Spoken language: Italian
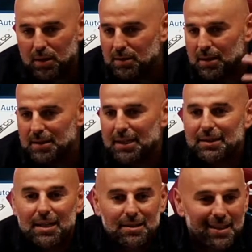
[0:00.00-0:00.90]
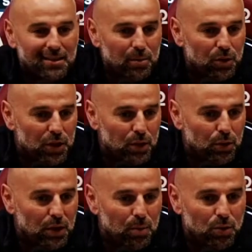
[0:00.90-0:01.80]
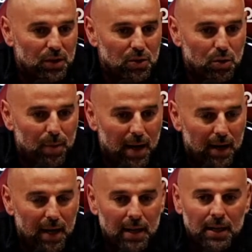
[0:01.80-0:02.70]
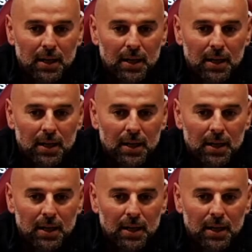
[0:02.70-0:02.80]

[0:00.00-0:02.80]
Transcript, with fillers: 67% di possesso palla